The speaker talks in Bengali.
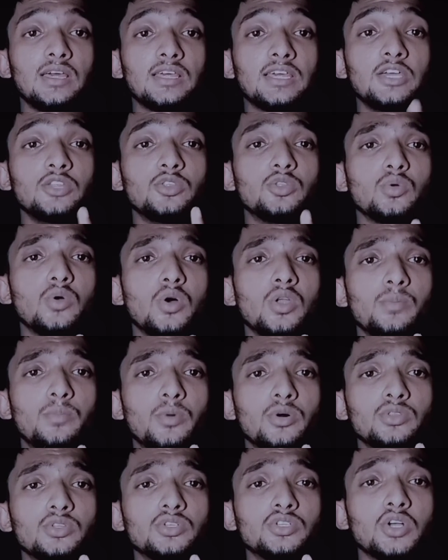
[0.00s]
কিন্তু কোনো
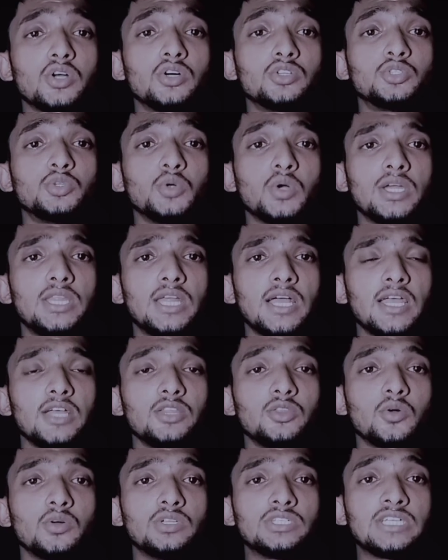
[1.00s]
বন্ধু যখন সুখে থাকে
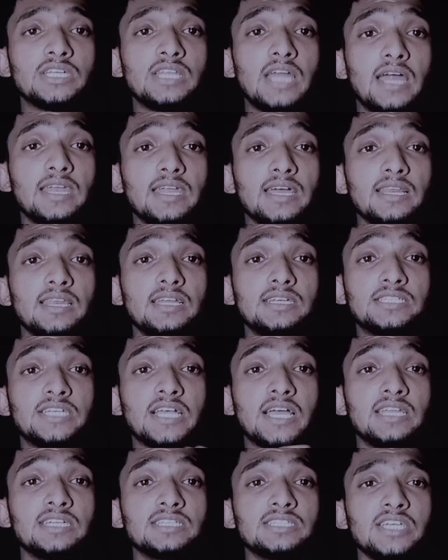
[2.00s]
তখন সে না ডাকলে
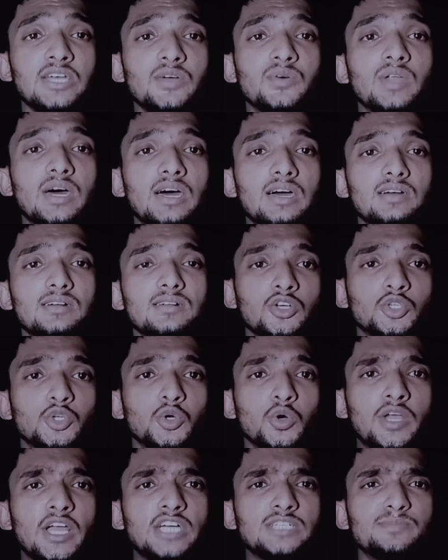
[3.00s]
সেখানে যেও না
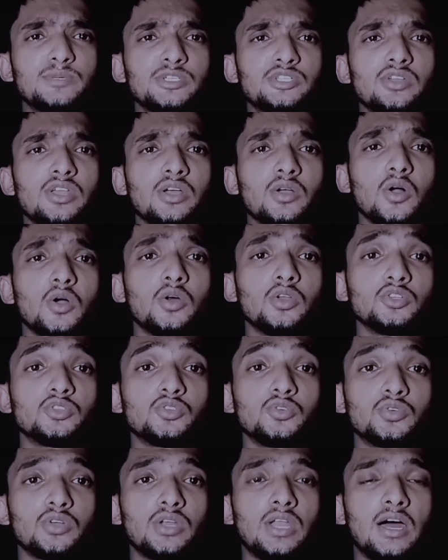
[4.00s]
সুখের পিছনে কখনো
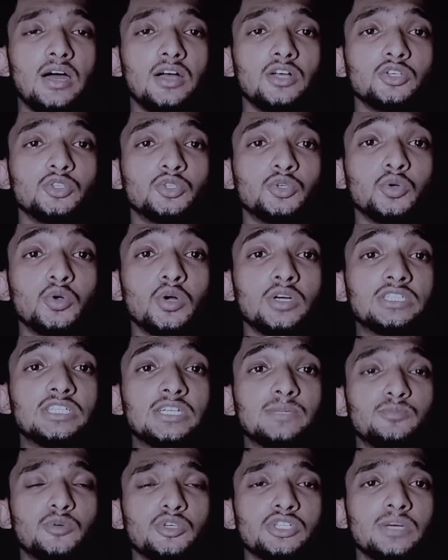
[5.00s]
ছুটো না সুখ
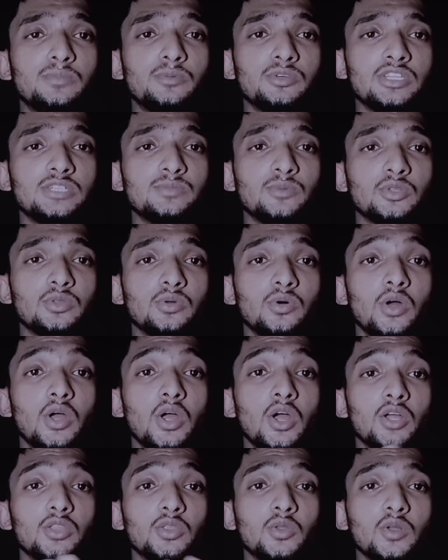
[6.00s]
হচ্ছে প্রজাপতির মতো
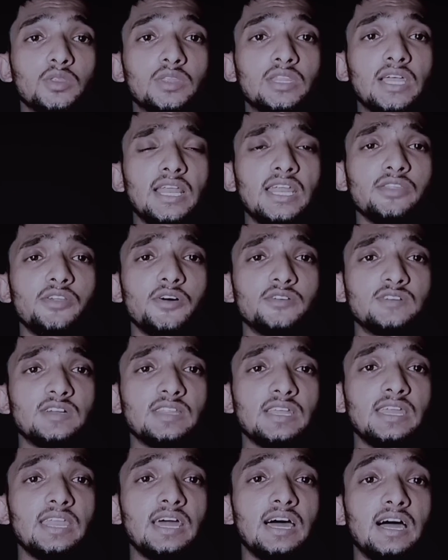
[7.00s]
ধরতে গেলে
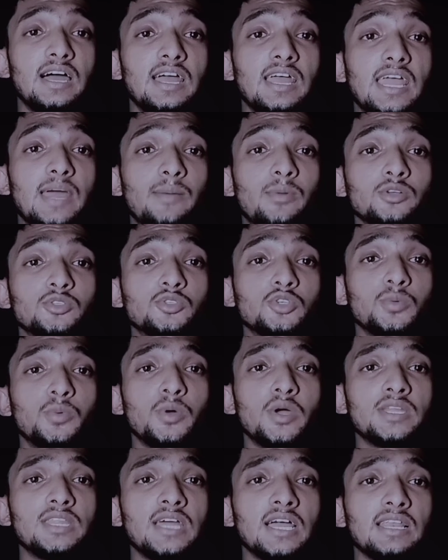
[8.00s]
ধবা দেয় না এবং চুপ
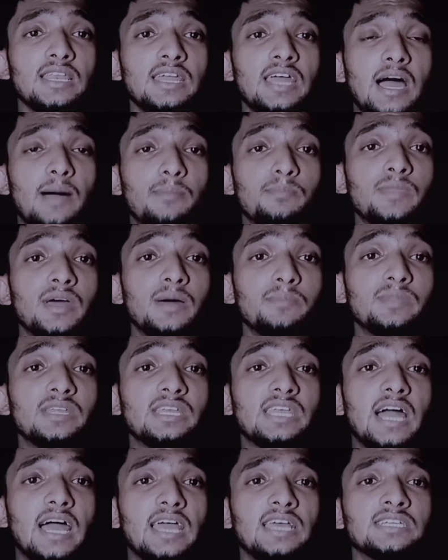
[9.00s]
হয়ে থাকলে আপনা
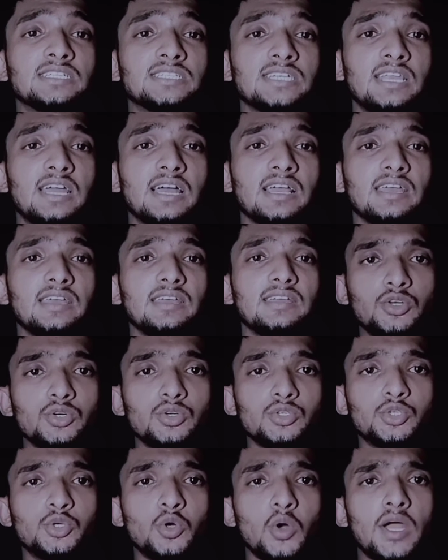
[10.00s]
আপনি গায়ে এসে লাগে
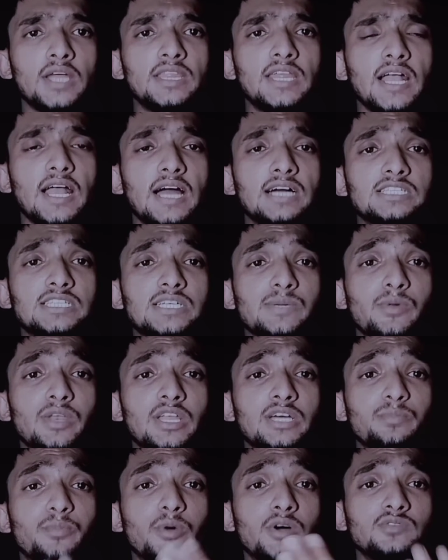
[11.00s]
সুখে থাকা
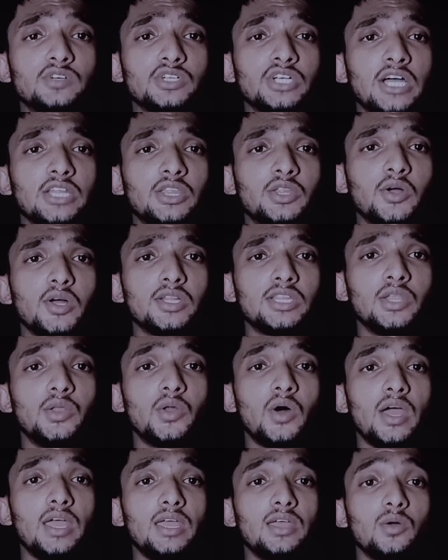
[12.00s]
জীবনের বড় সার্থকতা
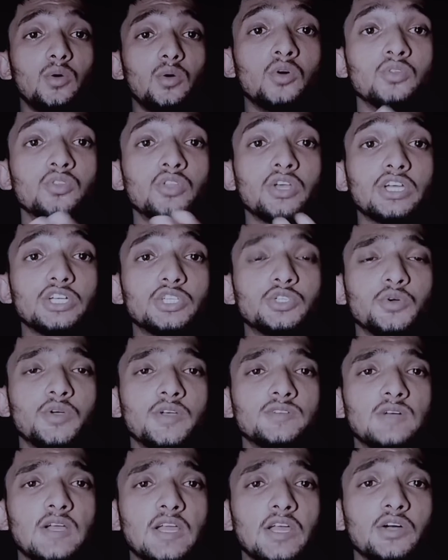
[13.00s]
নয় অন্যকে
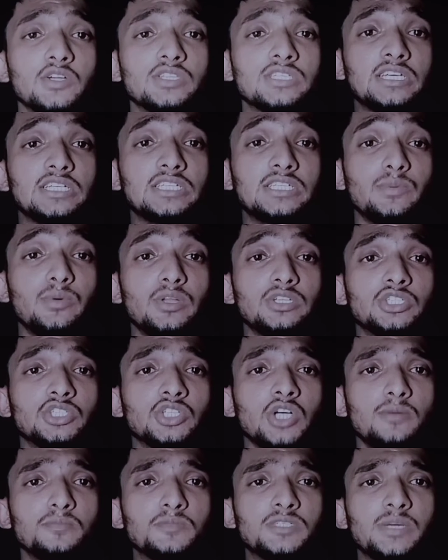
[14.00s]
সুখে রাখা হচ্ছে জীবনের
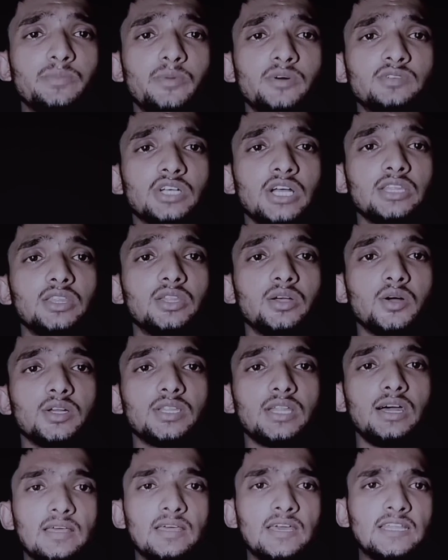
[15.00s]
সবচেয়ে বড়
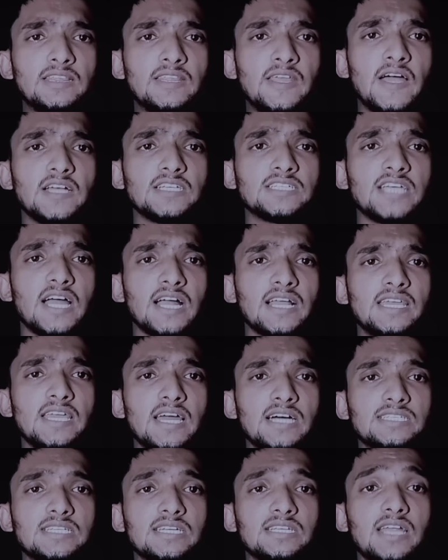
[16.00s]
সার্থকতা ইতিহাস
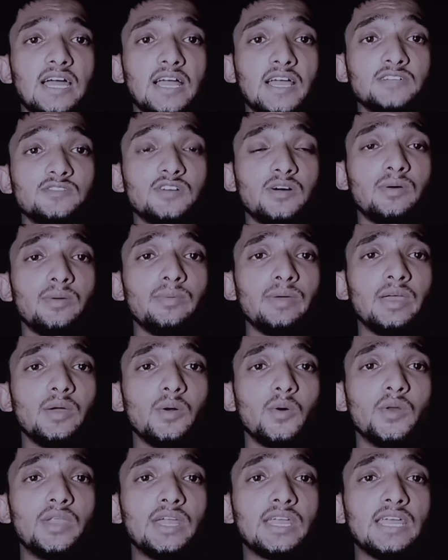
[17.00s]
সাক্ষী আছে টাকার অভাবে
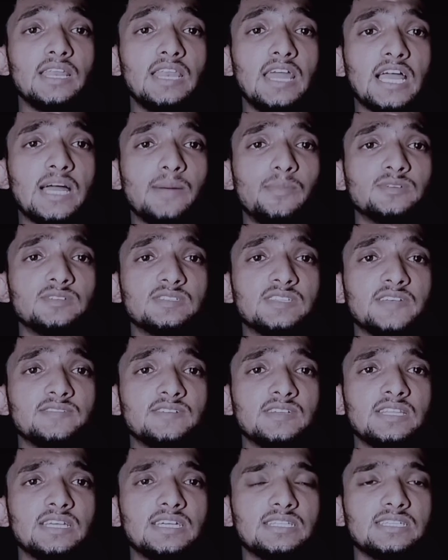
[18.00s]
অনেকেই লেখাপড়া
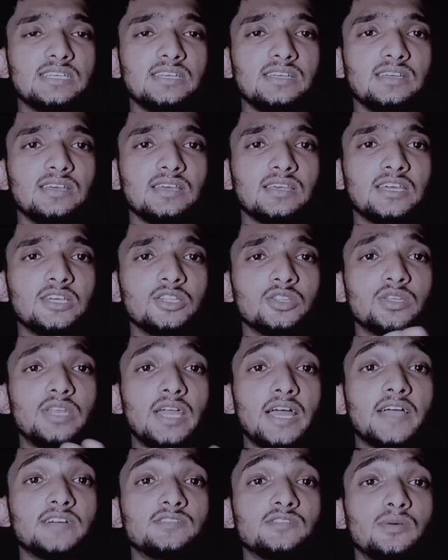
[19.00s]
থেমে দিয়েছে কিন্তু
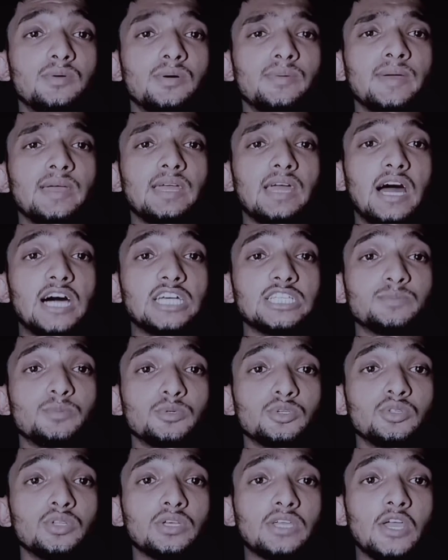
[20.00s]
টাকার অভাবে আজ
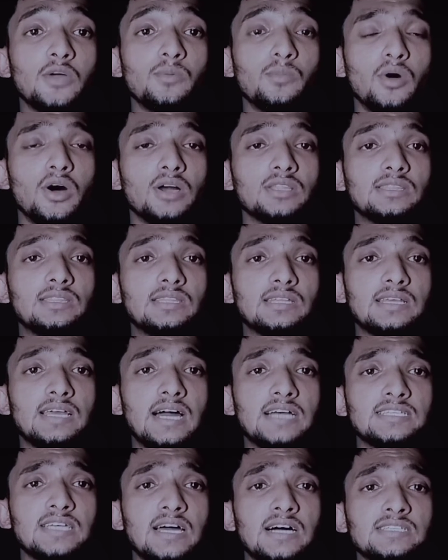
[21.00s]
পর্যন্ত কেউ মদ
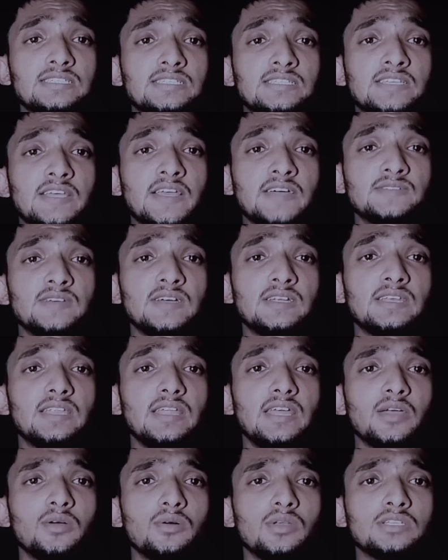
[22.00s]
গাঁজা সিগারেট
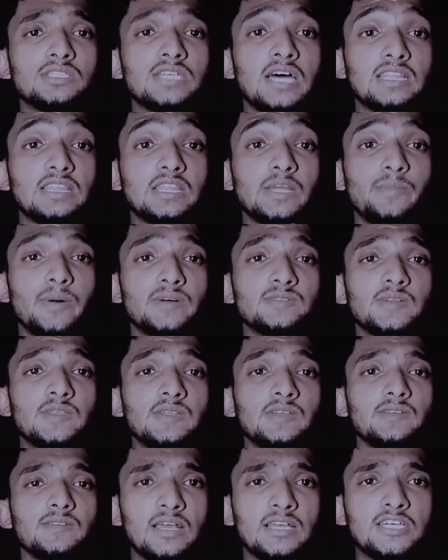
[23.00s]
এগুলো ছাড়তে
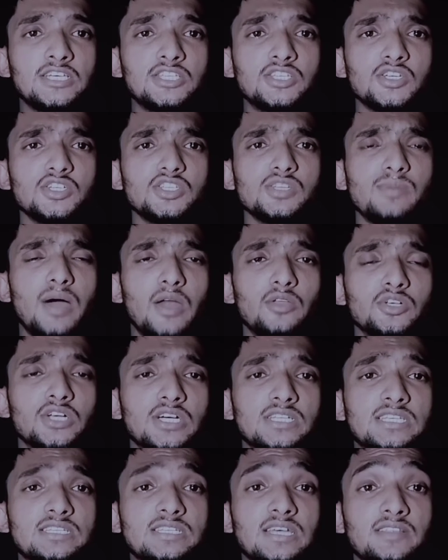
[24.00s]
পারেনি কিছু কিছু
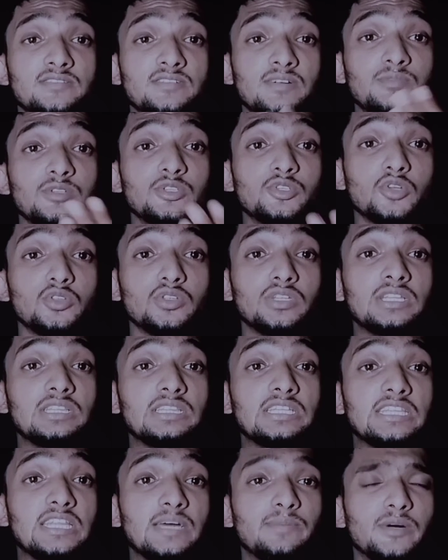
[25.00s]
মানুষ আছে যাদের আপনি
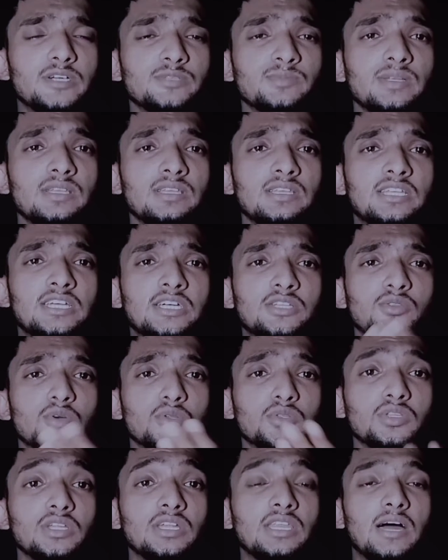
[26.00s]
যতদিন দিতে পারবেন ঠিক
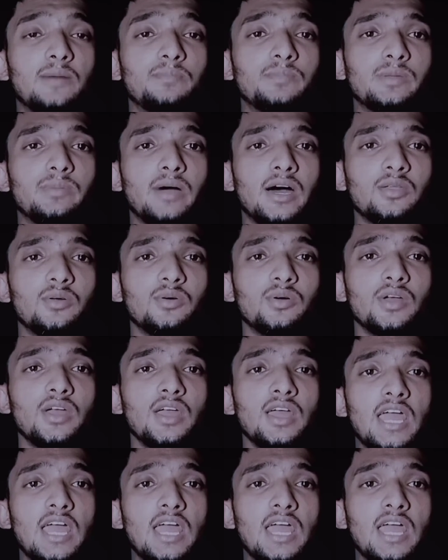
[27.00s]
ততদিন আপনি ভালো